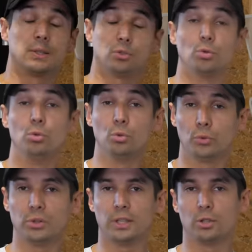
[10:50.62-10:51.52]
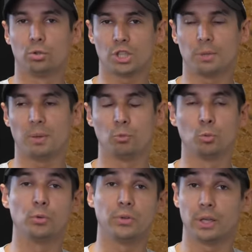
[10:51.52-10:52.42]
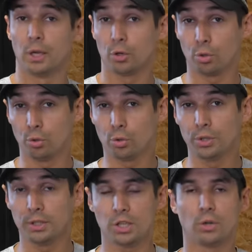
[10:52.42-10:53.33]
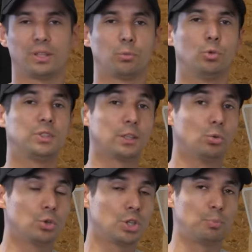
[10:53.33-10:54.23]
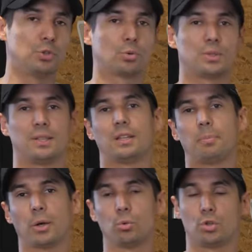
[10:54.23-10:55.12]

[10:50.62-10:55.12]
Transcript: c'est une nouveauté de chez BMW que l'on connaît déjà en termes de technologie puisque c'est apparu